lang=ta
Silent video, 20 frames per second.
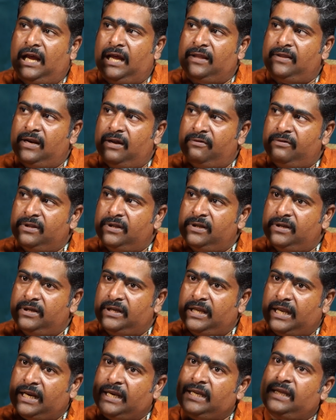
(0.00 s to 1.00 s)
அதில் வந்து
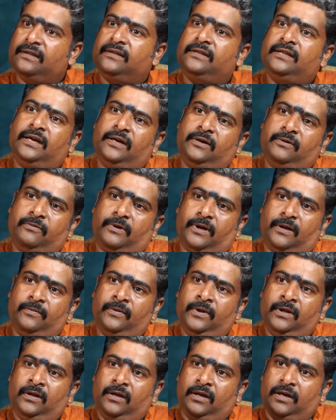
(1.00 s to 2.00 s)
நிறைய தேடுவேன்
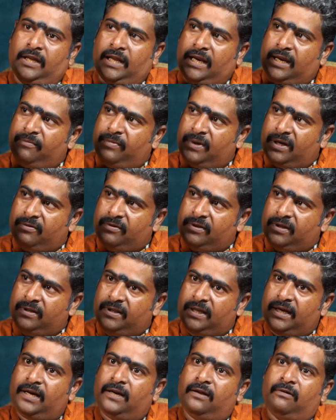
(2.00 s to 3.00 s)
நிறைய பேரை வந்து
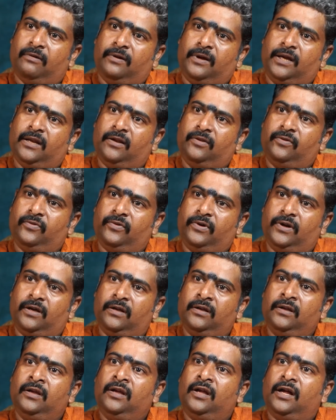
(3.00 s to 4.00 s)
தேட வைக்கிறது உண்டு
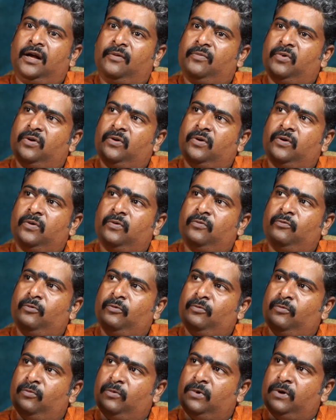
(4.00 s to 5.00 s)
அப்போ
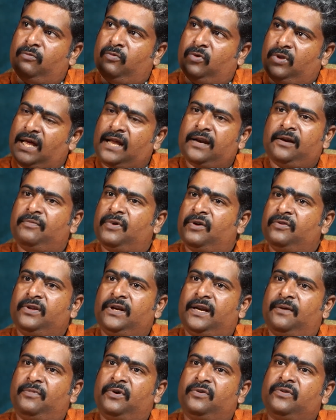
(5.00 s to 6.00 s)
உதாரணமாக
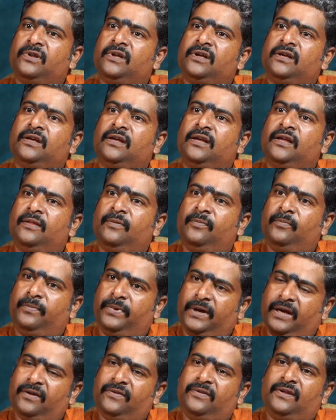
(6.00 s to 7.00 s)
வந்து நம்ம வந்து
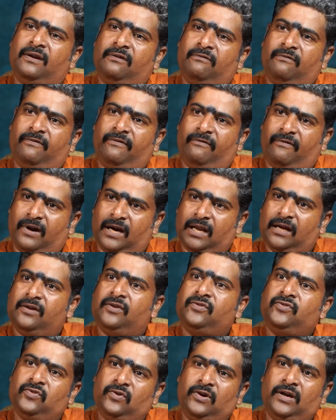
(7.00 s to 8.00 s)
பேசுகிற
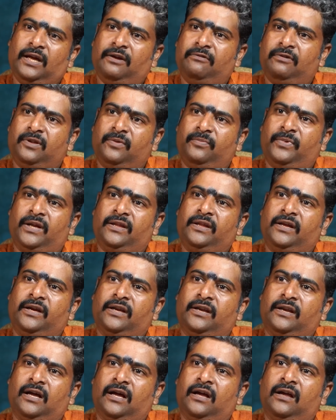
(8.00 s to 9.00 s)
வழக்கு சொல்லே வந்து
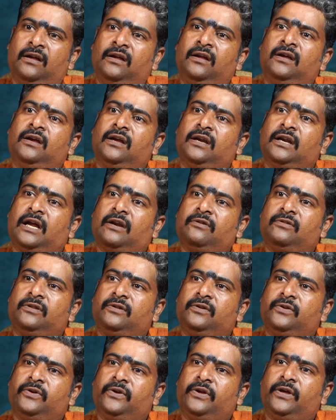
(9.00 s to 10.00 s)
பார்த்திங்கன்னா நான்
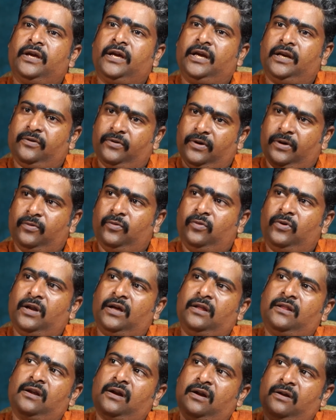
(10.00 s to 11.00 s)
வந்து என்னுடைய
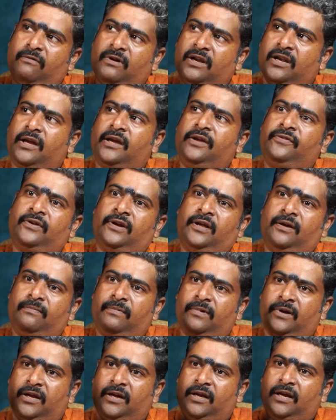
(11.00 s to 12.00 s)
குருநாதரான வராகி
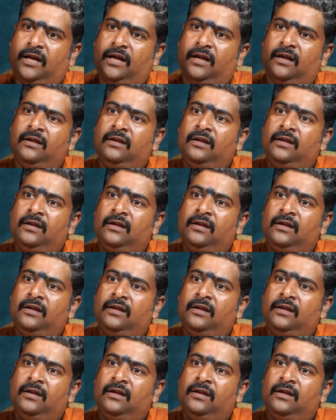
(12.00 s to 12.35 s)
சடையபுரையா